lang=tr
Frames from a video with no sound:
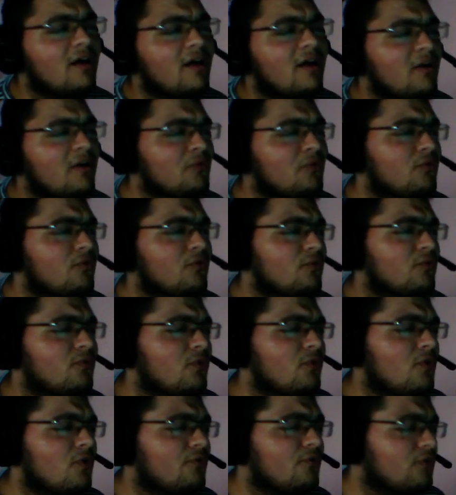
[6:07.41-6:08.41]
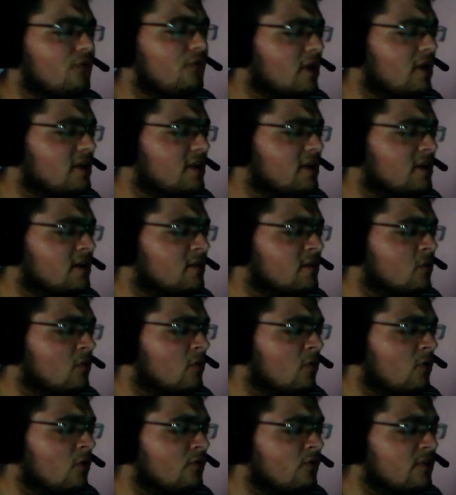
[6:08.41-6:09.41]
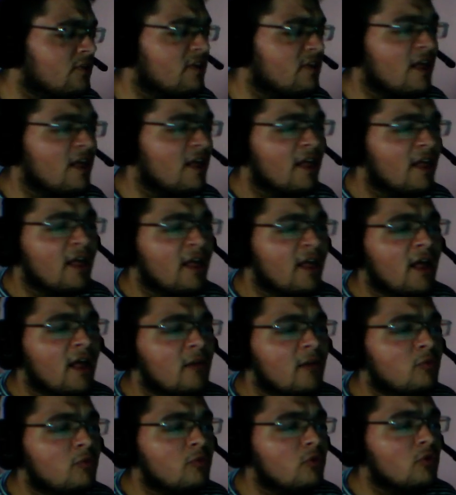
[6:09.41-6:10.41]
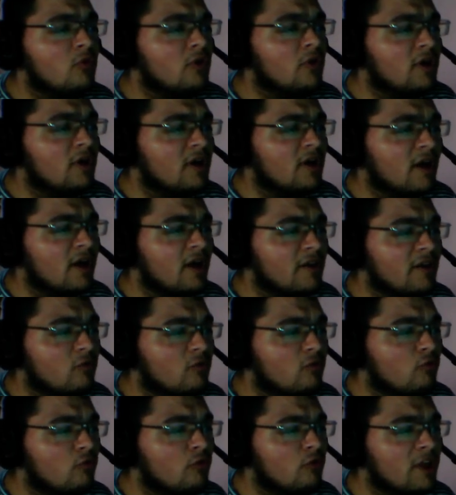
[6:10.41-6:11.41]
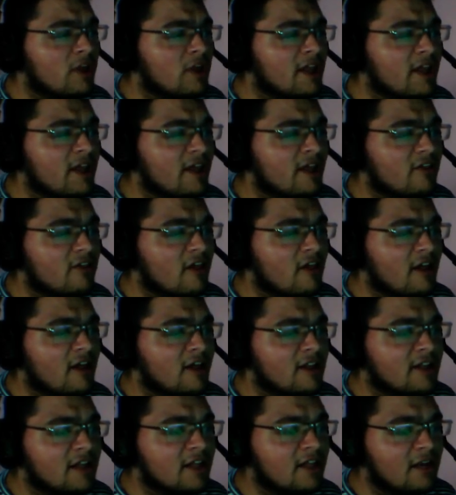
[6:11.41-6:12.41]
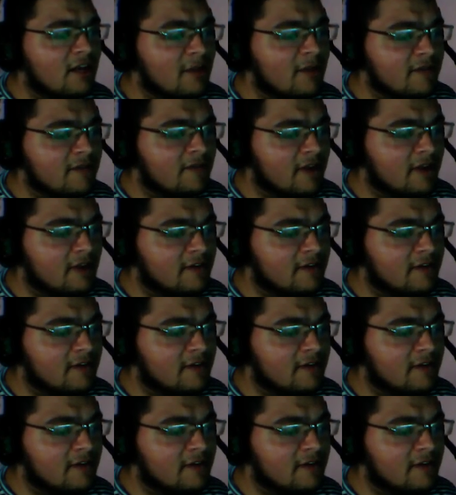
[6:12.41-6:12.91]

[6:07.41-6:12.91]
of of Allah'ım of işte bu e, hani küfür ederek şey alan elemanlar.